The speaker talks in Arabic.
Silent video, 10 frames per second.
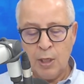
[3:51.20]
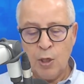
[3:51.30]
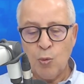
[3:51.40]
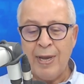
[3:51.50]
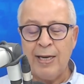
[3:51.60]

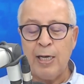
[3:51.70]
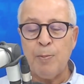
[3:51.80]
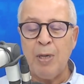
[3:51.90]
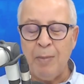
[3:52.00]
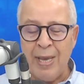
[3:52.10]
والا
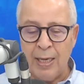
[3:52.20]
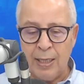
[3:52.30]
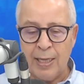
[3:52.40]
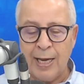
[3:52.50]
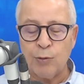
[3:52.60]
بالمال
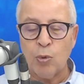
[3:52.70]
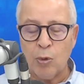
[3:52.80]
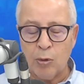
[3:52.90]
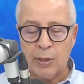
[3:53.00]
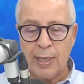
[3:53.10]
اذا عنده
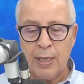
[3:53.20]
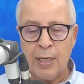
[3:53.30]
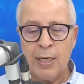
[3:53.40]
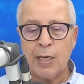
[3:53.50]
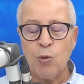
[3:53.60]
القدره
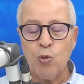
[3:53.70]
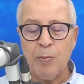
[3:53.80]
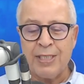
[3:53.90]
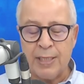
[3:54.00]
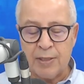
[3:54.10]
كونه
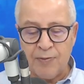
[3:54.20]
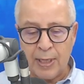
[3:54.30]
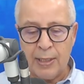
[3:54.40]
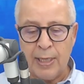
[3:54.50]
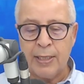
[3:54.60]
باش يدفع
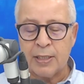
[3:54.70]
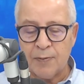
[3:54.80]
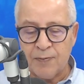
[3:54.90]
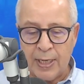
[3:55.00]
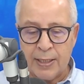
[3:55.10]
لان
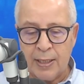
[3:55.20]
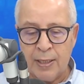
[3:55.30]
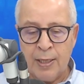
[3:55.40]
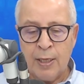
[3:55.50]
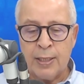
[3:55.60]
شفنا احنا
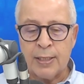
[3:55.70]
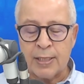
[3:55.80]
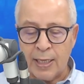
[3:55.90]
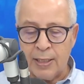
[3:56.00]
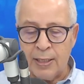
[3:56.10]

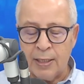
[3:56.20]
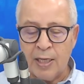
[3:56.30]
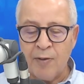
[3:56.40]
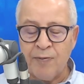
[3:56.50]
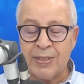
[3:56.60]
اسرائيل
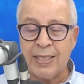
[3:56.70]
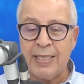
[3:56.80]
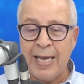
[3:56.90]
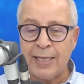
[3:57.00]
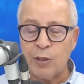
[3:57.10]
كيف
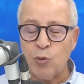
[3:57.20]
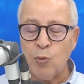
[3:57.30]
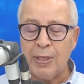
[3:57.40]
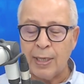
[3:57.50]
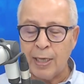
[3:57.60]
تداعت
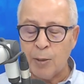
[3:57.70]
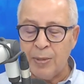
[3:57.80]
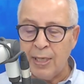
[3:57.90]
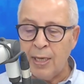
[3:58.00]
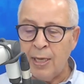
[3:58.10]
الدول
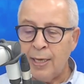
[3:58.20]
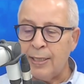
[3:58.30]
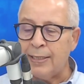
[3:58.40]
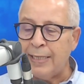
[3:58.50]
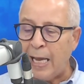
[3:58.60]
الغربيه
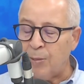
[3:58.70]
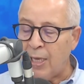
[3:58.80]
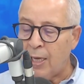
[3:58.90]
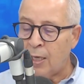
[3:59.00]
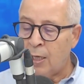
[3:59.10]

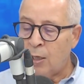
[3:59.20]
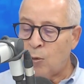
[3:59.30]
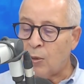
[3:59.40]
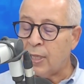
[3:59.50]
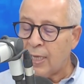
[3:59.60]
لدعمها
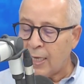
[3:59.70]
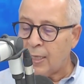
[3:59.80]
ونذكر